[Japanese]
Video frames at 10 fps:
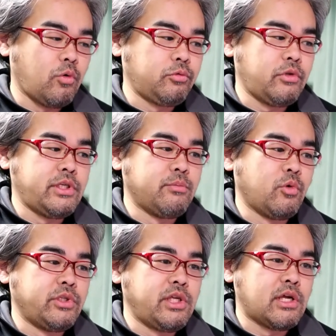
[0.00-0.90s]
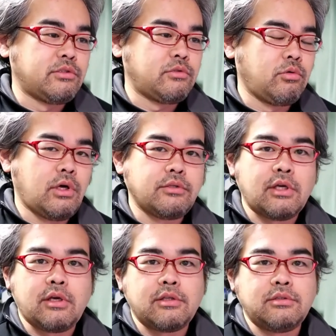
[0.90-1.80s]
本当にもう2月とか
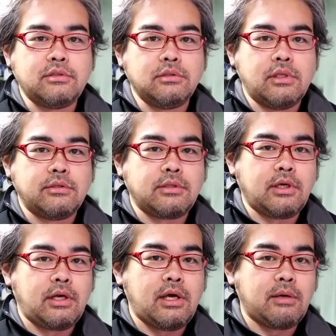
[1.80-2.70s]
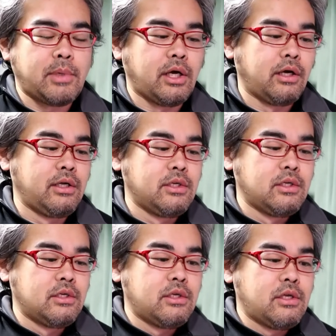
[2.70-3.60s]
3月ですからま
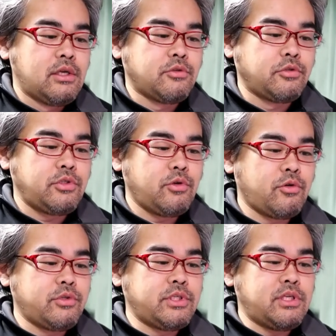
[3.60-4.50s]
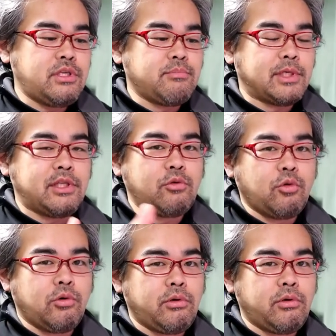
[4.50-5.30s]
あ卒業式までの